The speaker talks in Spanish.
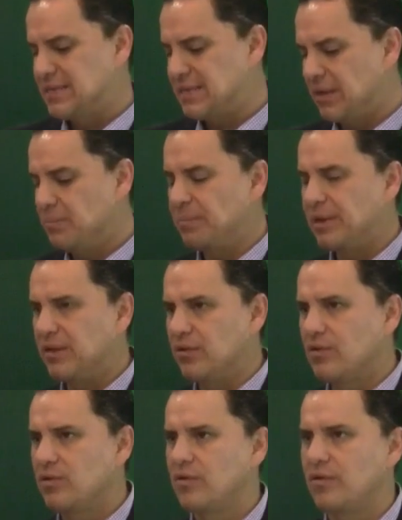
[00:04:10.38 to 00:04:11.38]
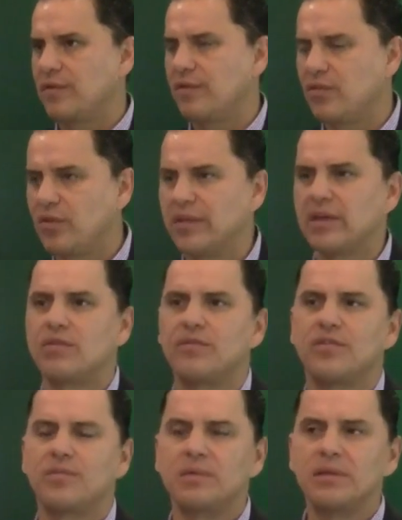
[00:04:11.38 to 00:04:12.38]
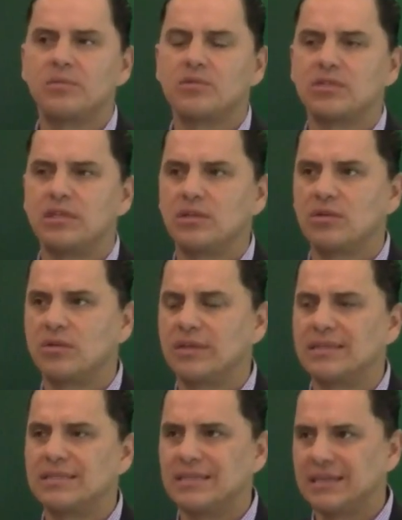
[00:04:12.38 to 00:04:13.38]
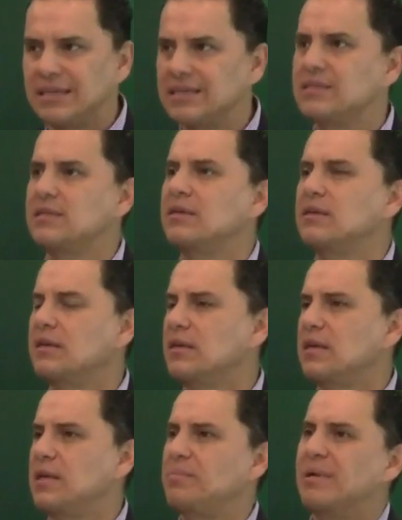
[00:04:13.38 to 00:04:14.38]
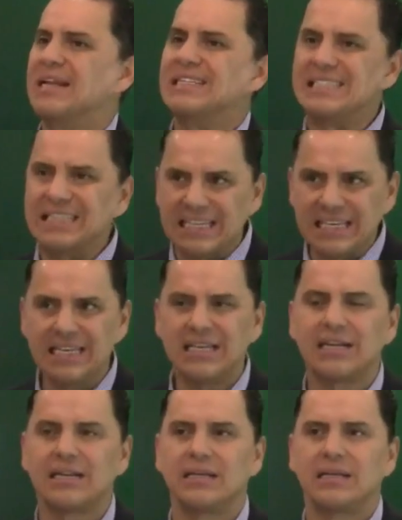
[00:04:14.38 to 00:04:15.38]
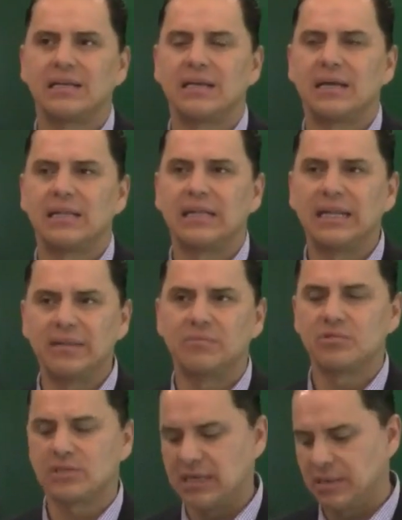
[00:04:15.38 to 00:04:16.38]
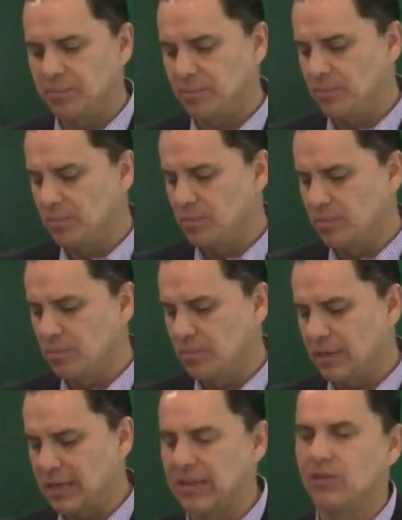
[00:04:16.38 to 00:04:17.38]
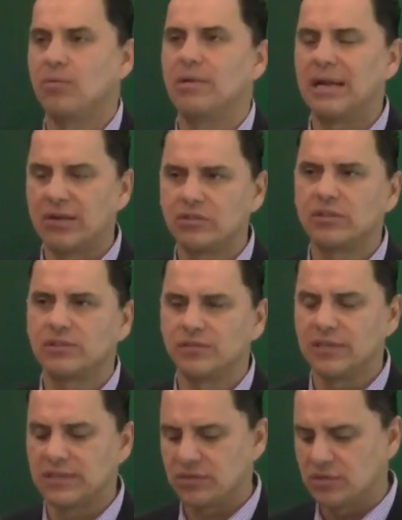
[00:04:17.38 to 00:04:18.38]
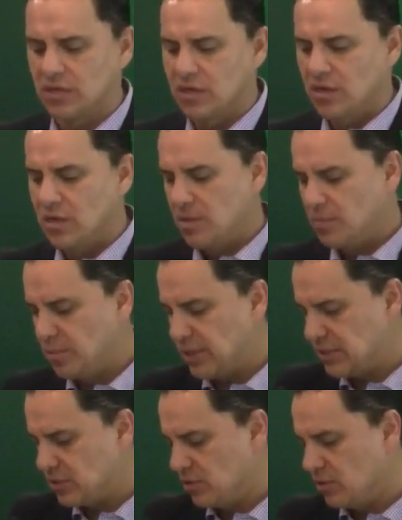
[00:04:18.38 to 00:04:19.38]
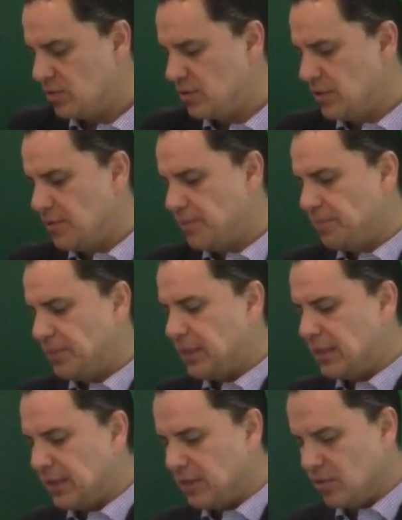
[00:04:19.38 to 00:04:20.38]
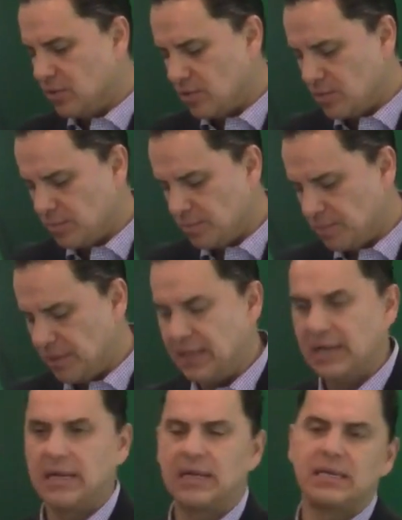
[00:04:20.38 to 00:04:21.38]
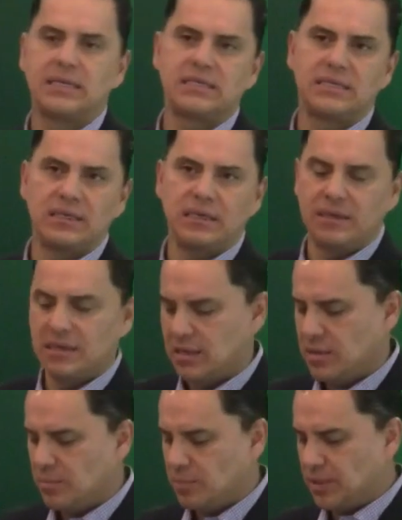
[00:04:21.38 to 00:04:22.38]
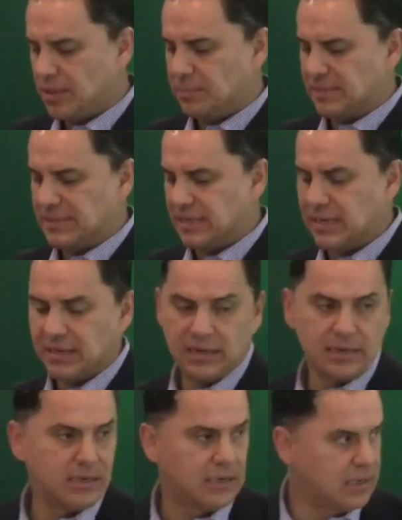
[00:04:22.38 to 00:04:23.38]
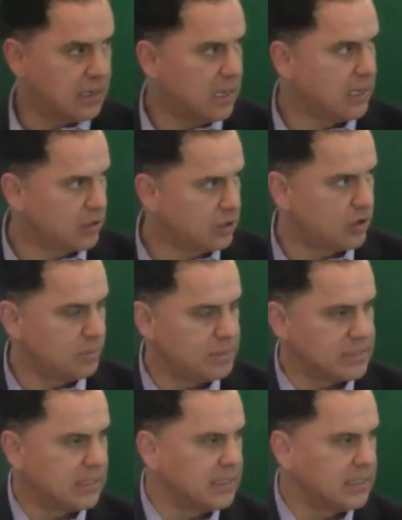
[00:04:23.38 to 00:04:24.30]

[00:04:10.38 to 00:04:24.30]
sea un periodo no de conformismo, sino de exigencia. Y para exigir tenemos que redoblar los esfuerzos. Por eso quiero pedirle si puede pasar a Héctor López